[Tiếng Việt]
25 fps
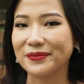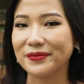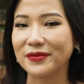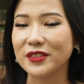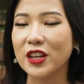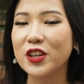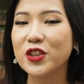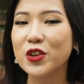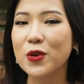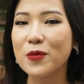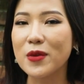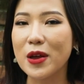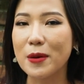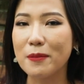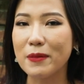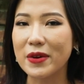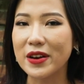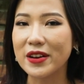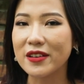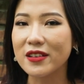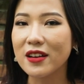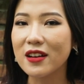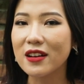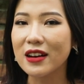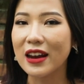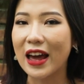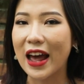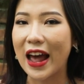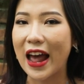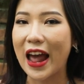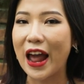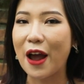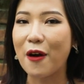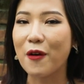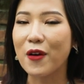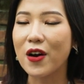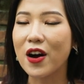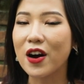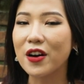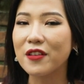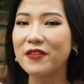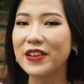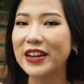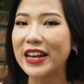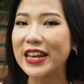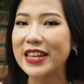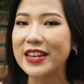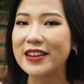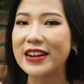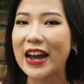nói chung là mình rất là hào hứng
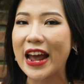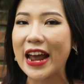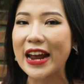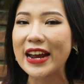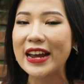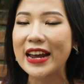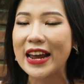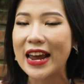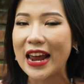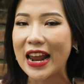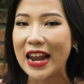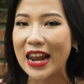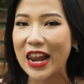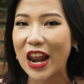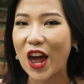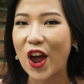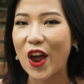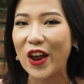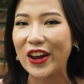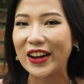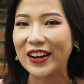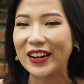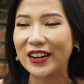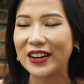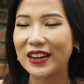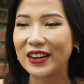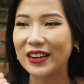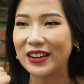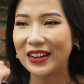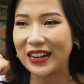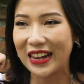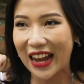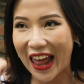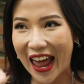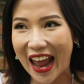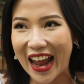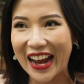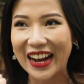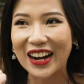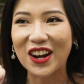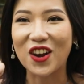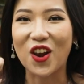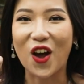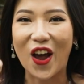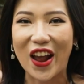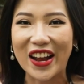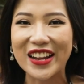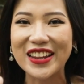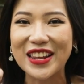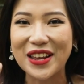với cái dự án làng làng
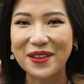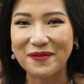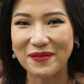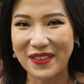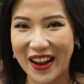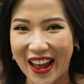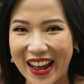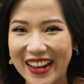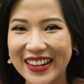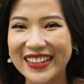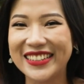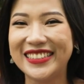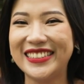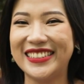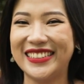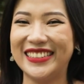loại nhịp này